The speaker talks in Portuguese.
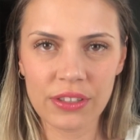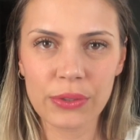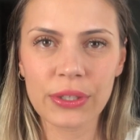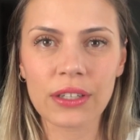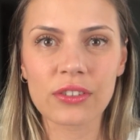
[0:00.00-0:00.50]

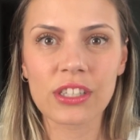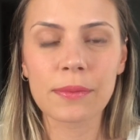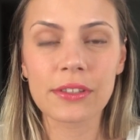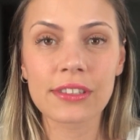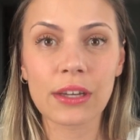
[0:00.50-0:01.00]
em um
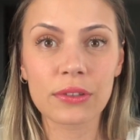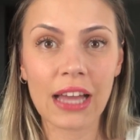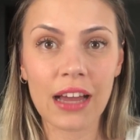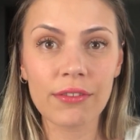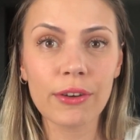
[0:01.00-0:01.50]
relacionamento
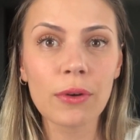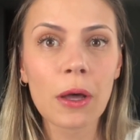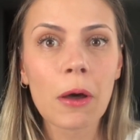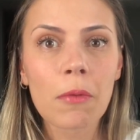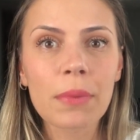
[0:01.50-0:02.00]
saudável
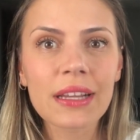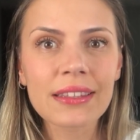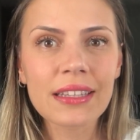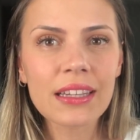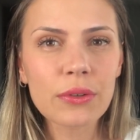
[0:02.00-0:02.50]
para
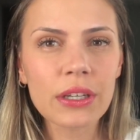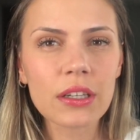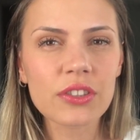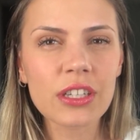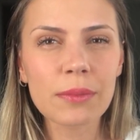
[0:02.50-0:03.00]
ter um
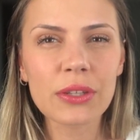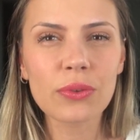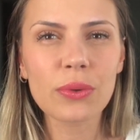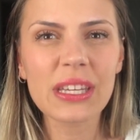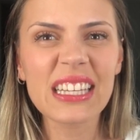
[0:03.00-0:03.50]

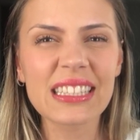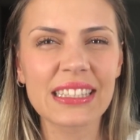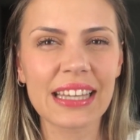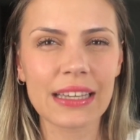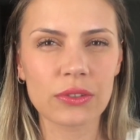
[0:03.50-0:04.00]
relacionamento
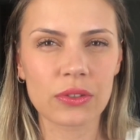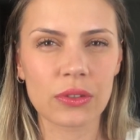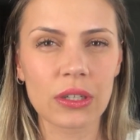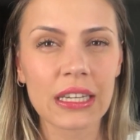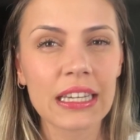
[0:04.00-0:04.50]

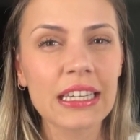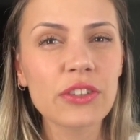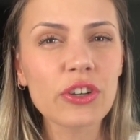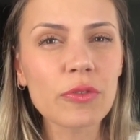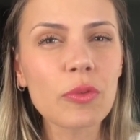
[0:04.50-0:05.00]
intenso. E
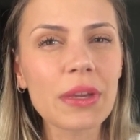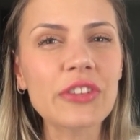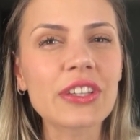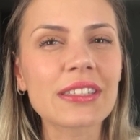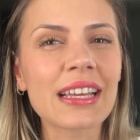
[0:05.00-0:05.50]

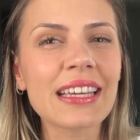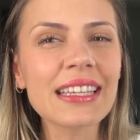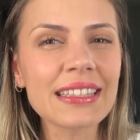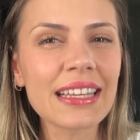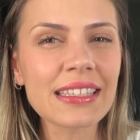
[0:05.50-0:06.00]
normalmente essa
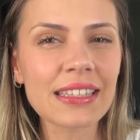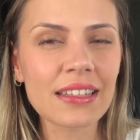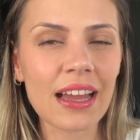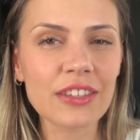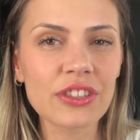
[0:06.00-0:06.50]

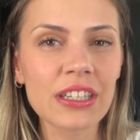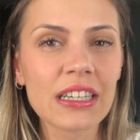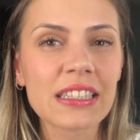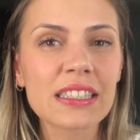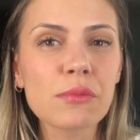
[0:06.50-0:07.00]
intensidade
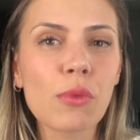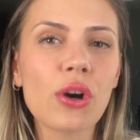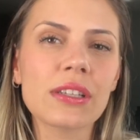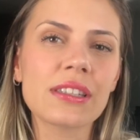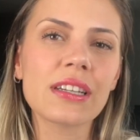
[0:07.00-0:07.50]
se
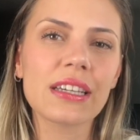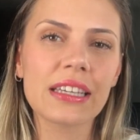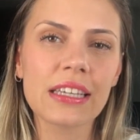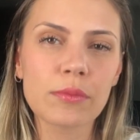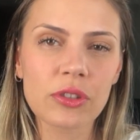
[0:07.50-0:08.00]
mostra
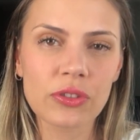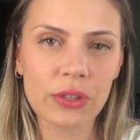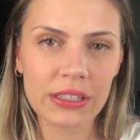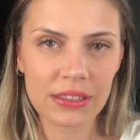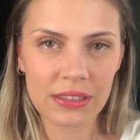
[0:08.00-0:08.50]
em
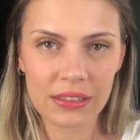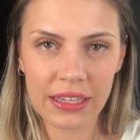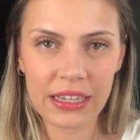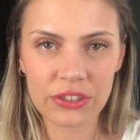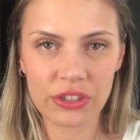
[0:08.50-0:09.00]
emoções
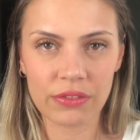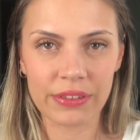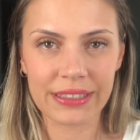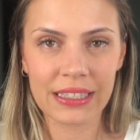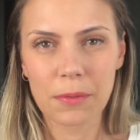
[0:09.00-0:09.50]

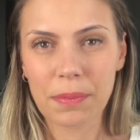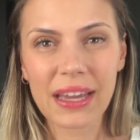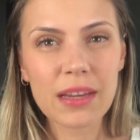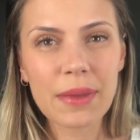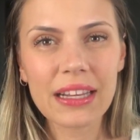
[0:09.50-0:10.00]
negativas.
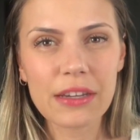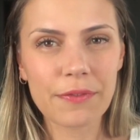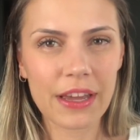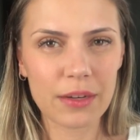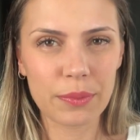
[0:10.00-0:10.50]
Pega a Bela e a
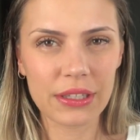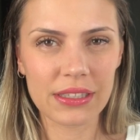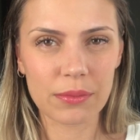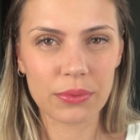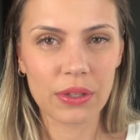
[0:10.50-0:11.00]
Fera, por
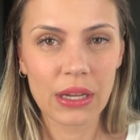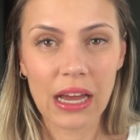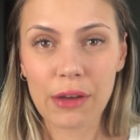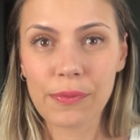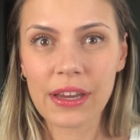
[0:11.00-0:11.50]
exemplo.
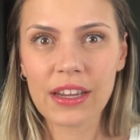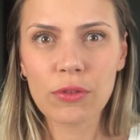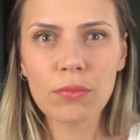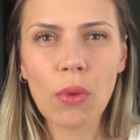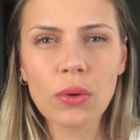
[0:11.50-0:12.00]
A Fera é
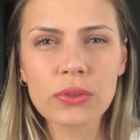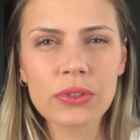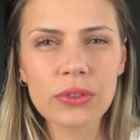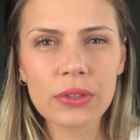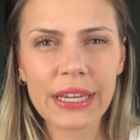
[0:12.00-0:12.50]
um
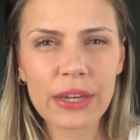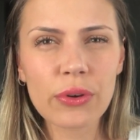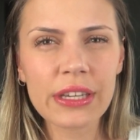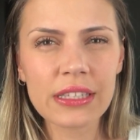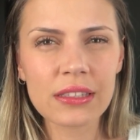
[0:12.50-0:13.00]
monstro
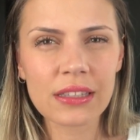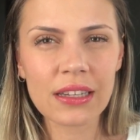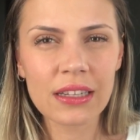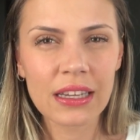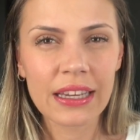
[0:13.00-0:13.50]

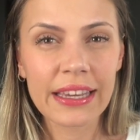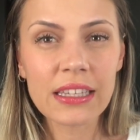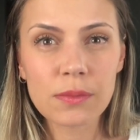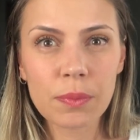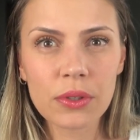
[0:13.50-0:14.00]
egoísta,
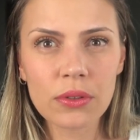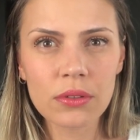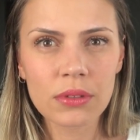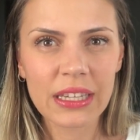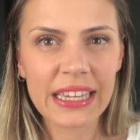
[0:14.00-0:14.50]

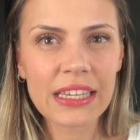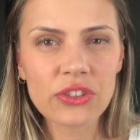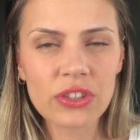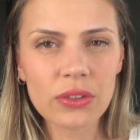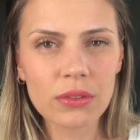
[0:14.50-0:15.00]
ríspido,
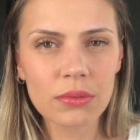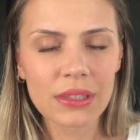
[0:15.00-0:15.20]
rígido,